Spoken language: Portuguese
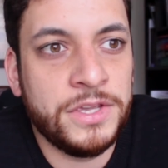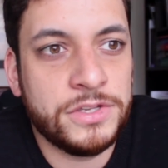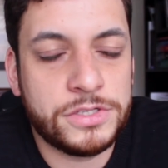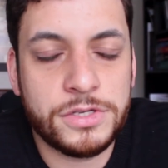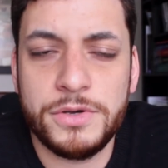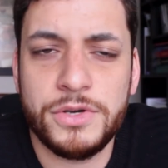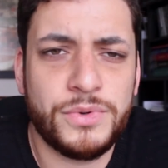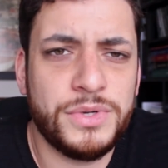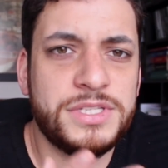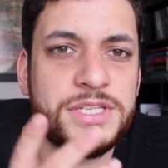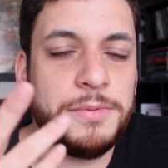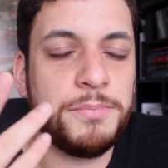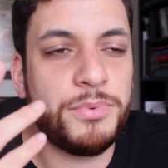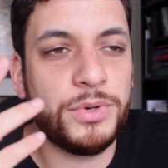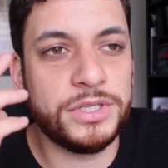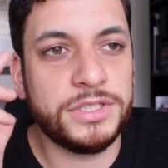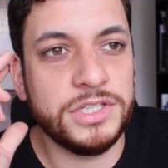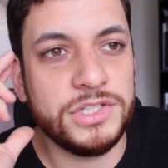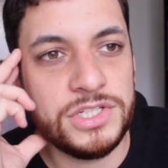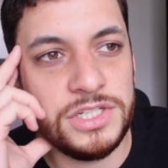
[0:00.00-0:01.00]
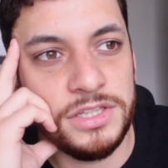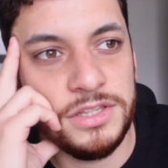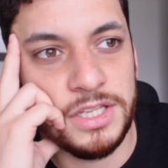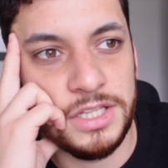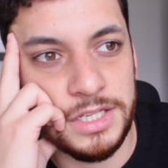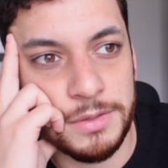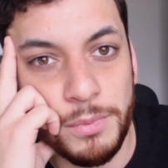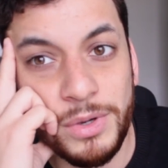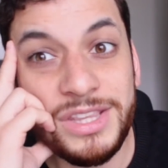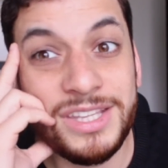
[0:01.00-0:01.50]
Isso é uma coisa que é importante
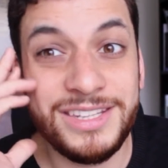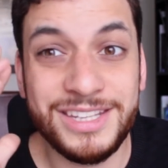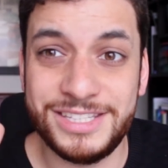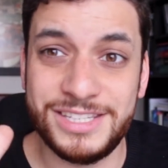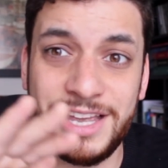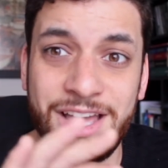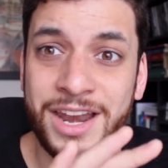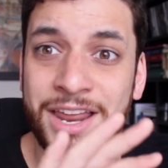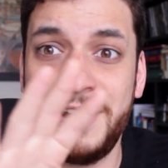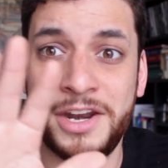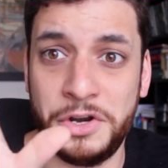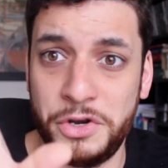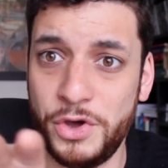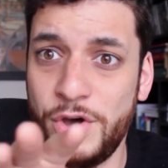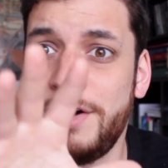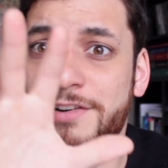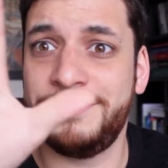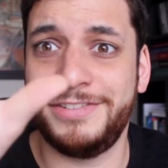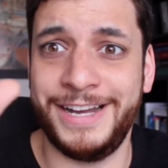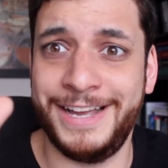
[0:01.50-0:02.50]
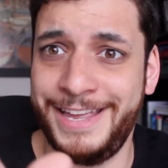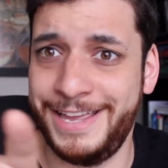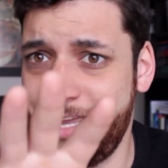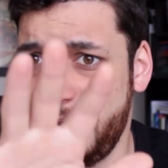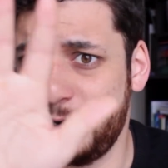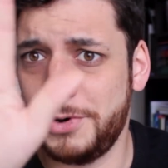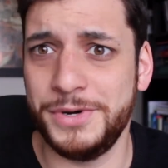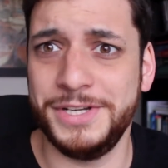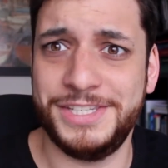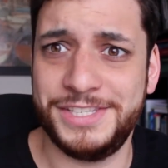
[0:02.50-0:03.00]
entender. Muita dessa galera nova,
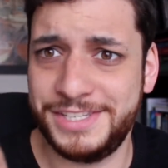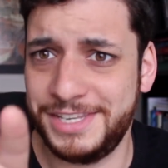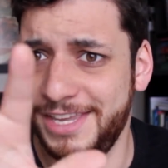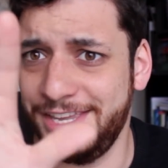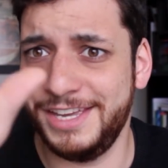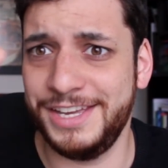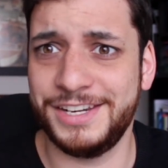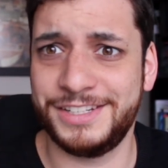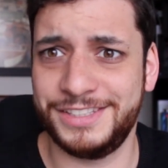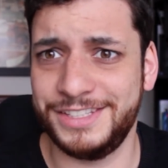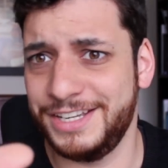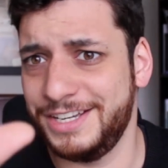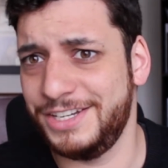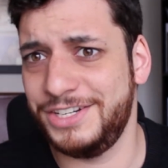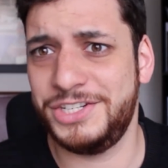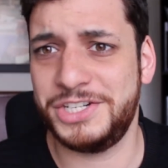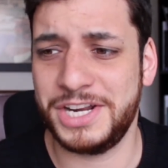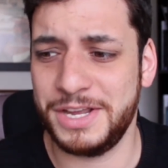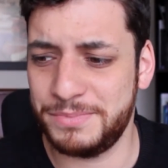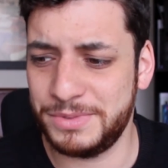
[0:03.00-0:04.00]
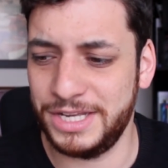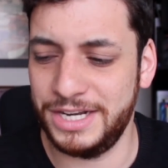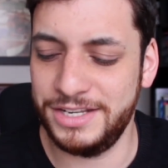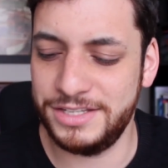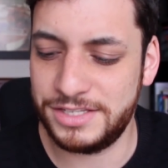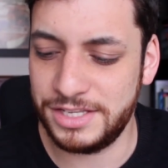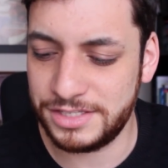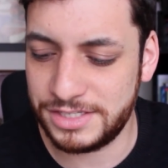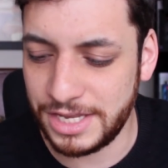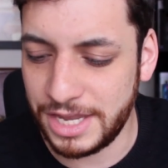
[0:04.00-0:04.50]
eco-esquerda,
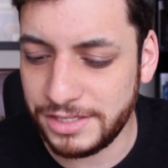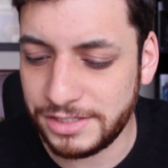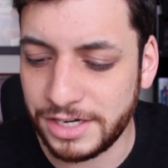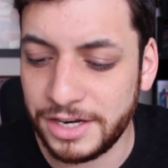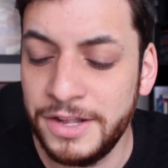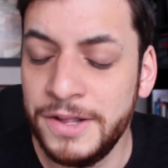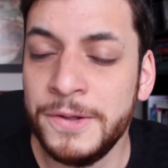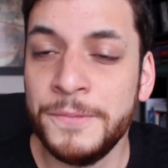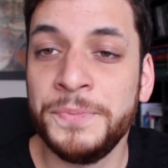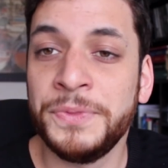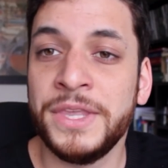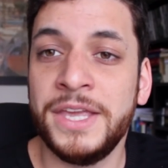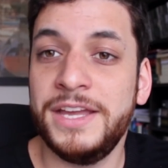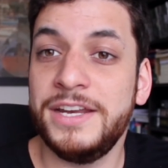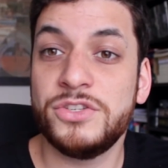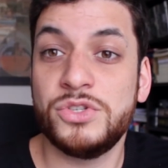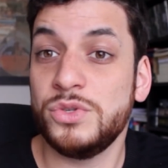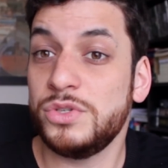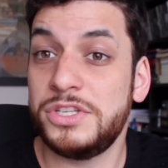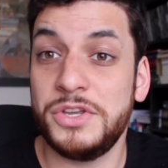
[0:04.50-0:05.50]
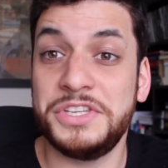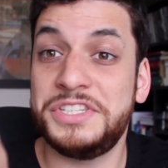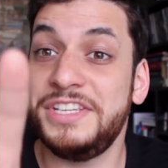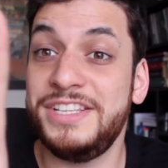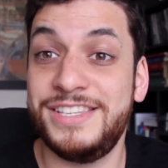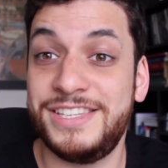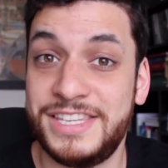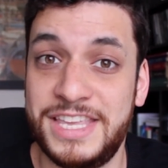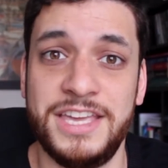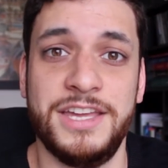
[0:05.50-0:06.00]
anticapitalista, etc., eles não são
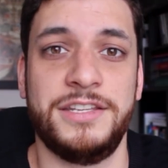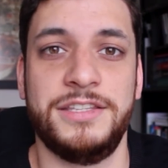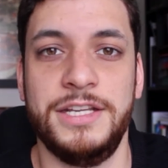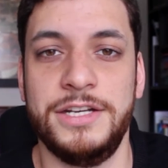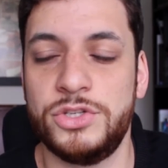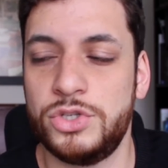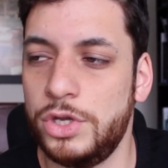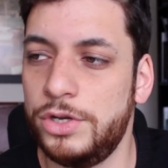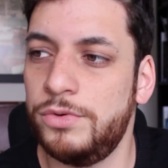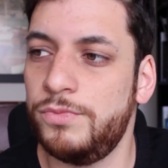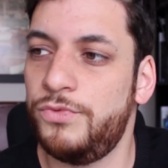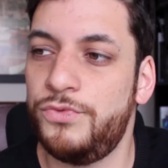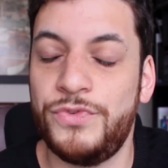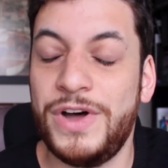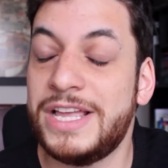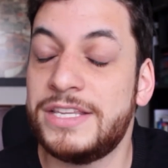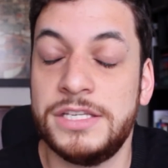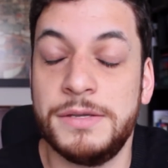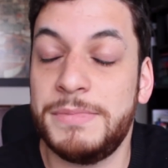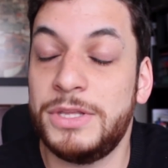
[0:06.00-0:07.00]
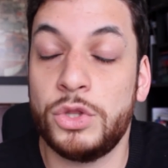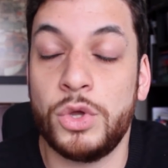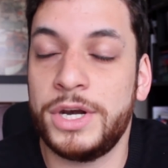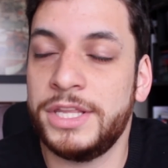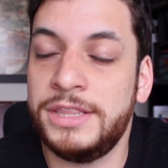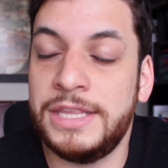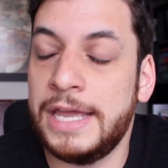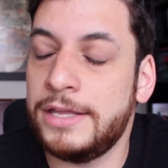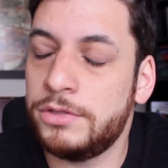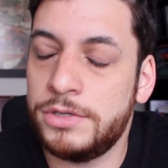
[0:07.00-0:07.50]
assim de esquerda. Eles só não fazem a
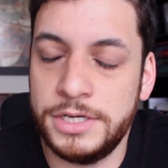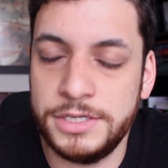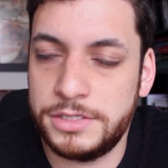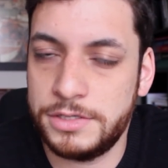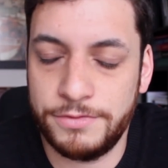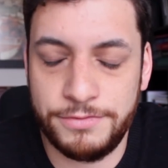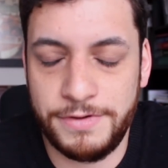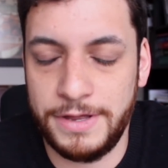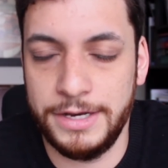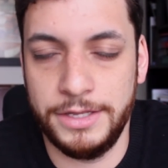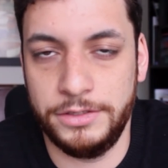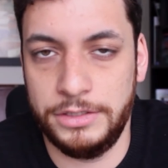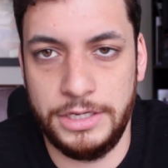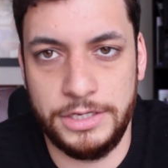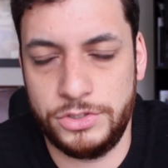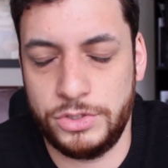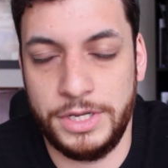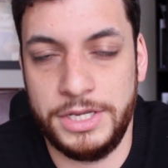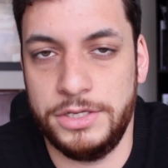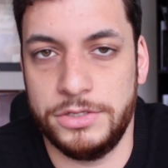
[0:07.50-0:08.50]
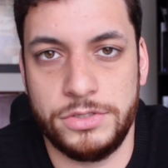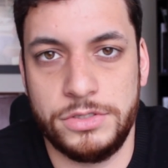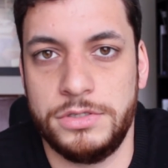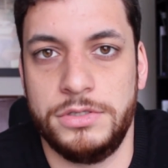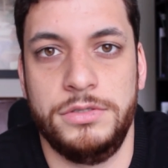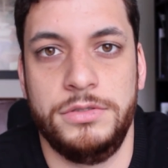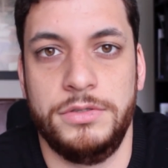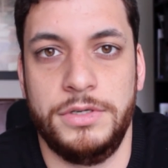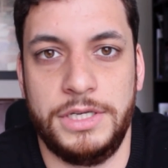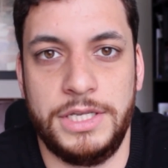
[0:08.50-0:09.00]
menor ideia do que eles estão falando. É só
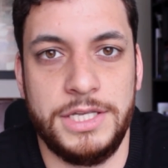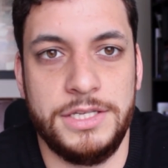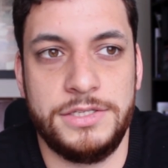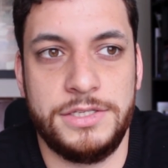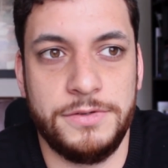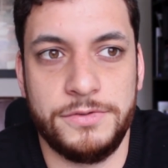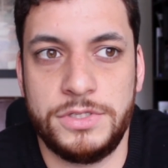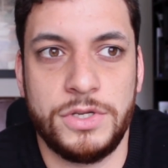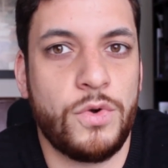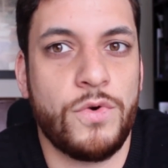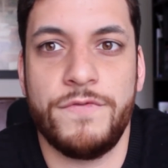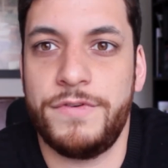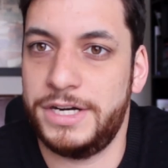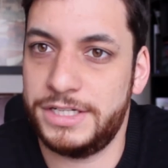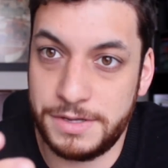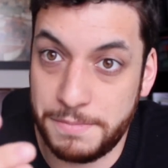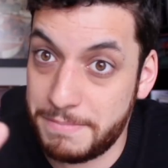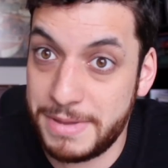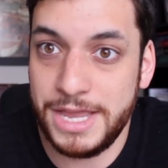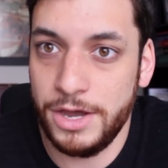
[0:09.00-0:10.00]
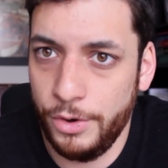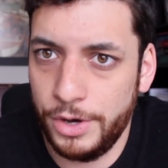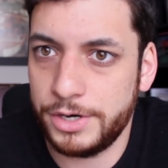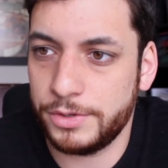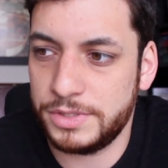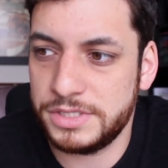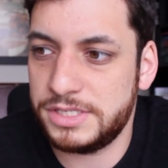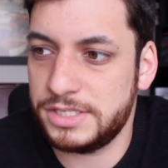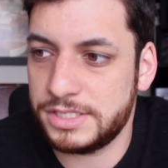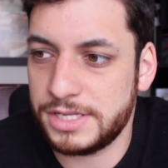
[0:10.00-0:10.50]
isso ok? Você, você conversa meia
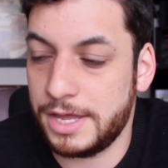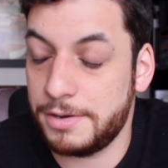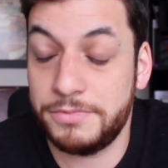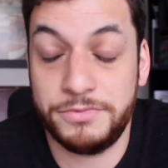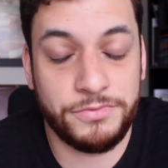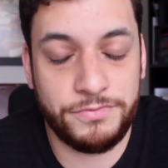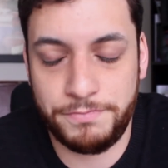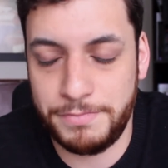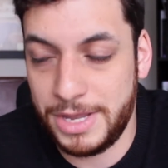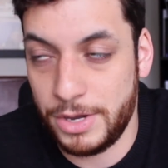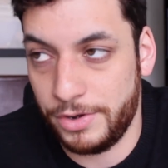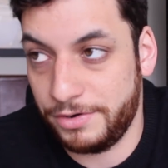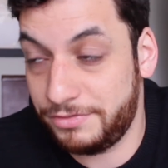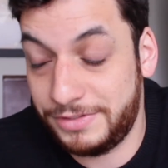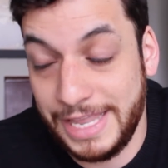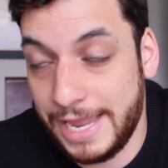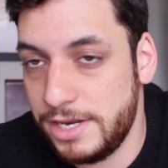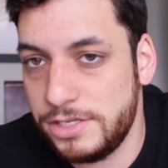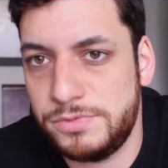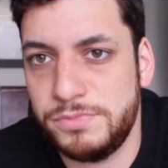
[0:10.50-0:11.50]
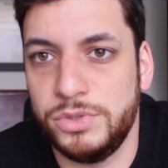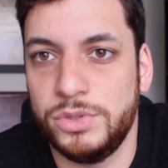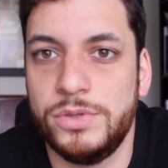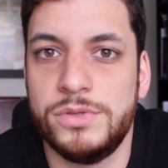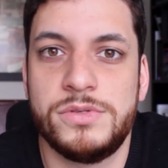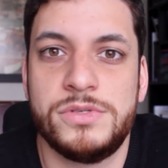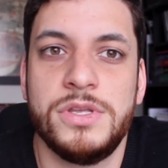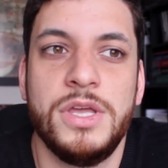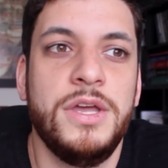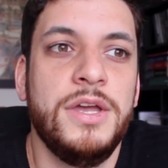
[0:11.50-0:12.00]
hora com esses caras, meia hora, dez
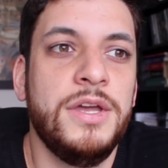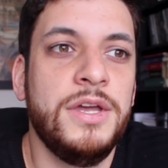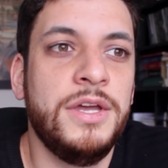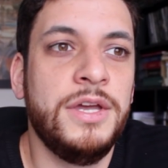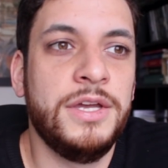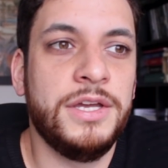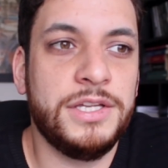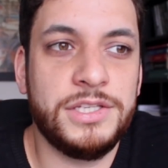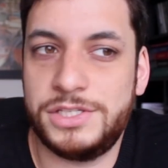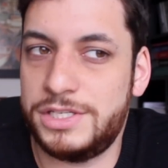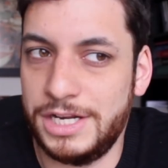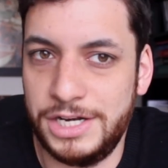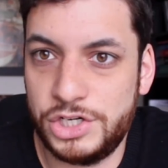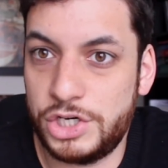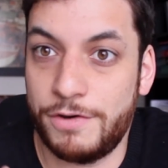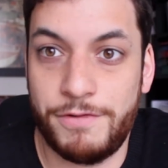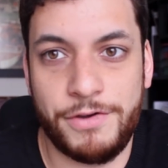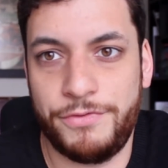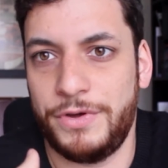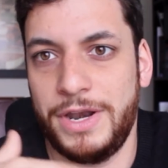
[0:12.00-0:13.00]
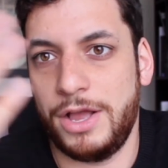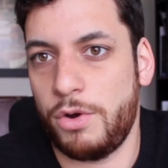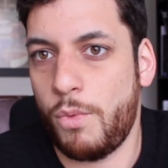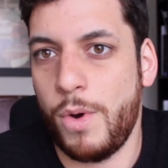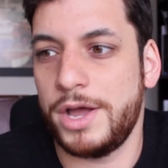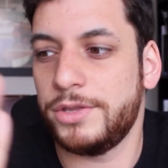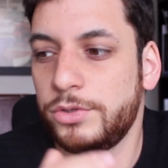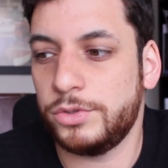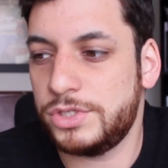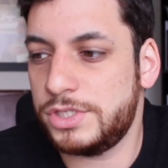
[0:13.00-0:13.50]
minutos, ele já vai falar
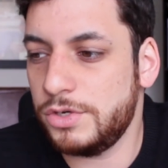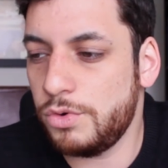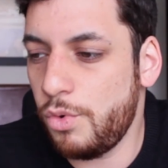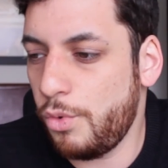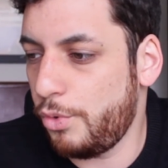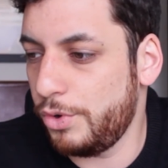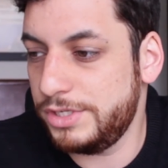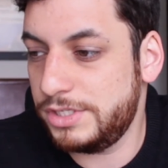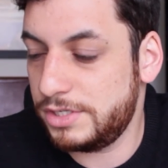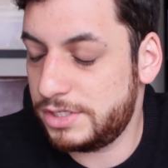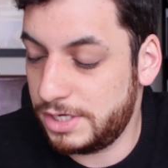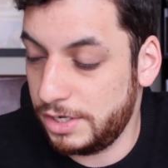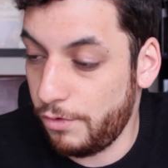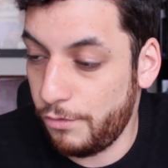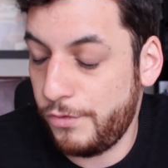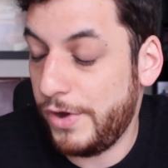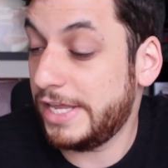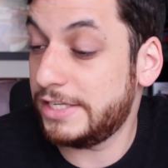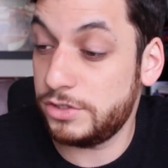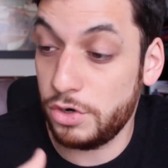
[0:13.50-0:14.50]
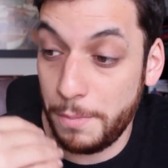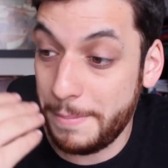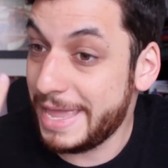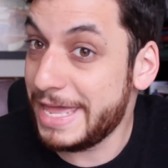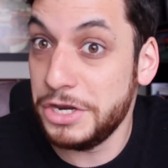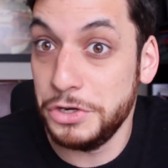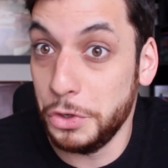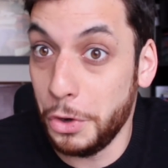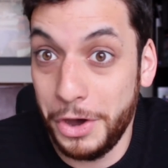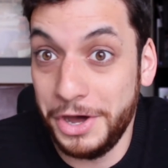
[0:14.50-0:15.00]
quatro ou cinco coisas que não fazem o
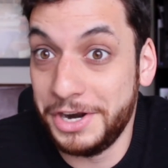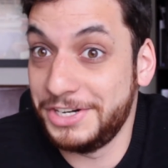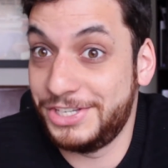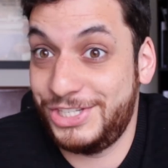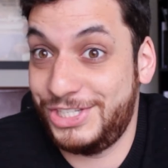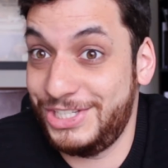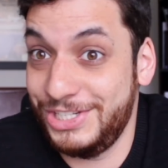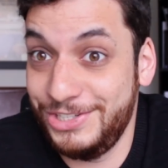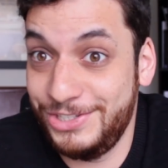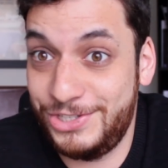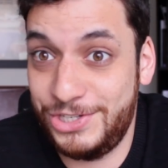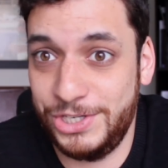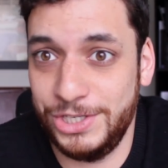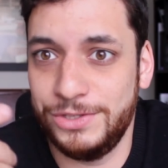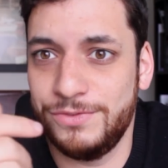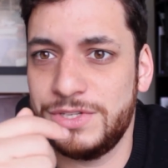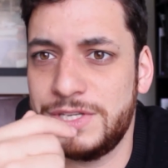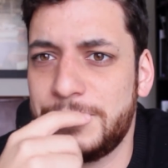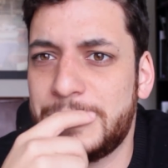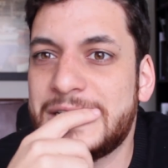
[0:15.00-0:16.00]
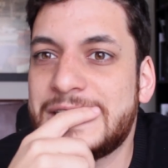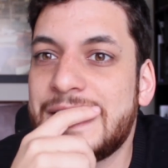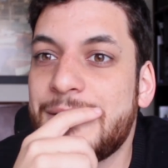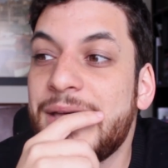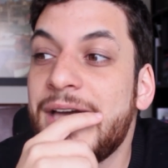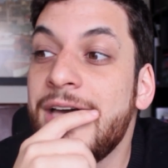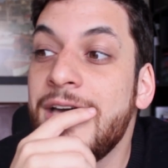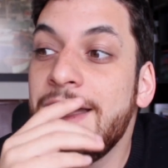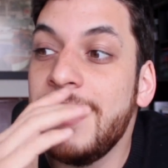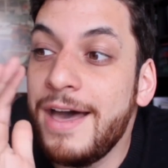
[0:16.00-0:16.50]
menor sentido, você percebe.